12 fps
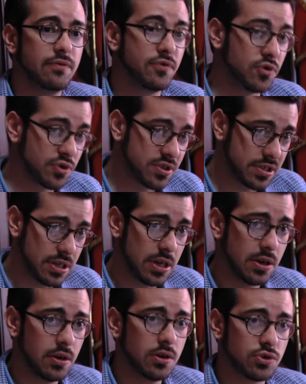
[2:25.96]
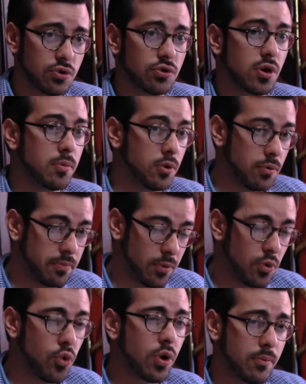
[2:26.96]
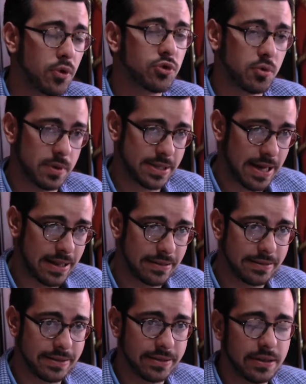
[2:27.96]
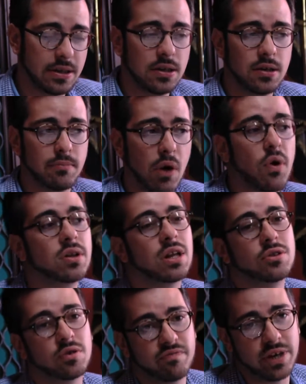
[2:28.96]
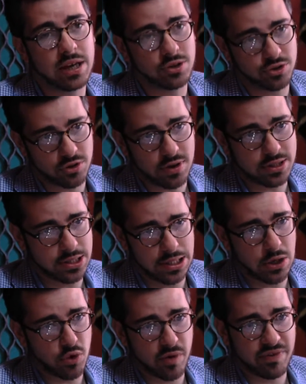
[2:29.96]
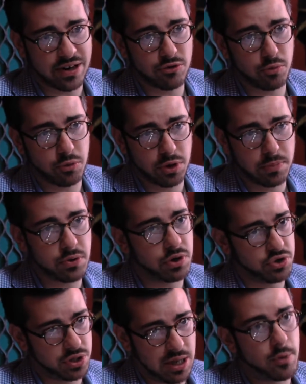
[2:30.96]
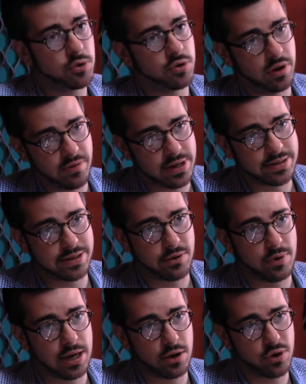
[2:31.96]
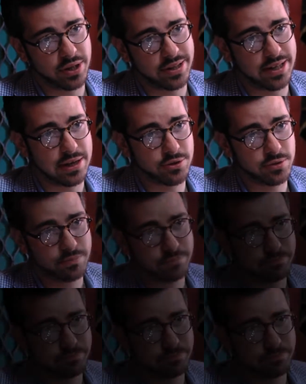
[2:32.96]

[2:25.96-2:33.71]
forse solo dopo cure molto pesanti, ma quando andrò via lascerò al sindaco che verrà dopo di me una città molto diversa da quella che ho ereditato.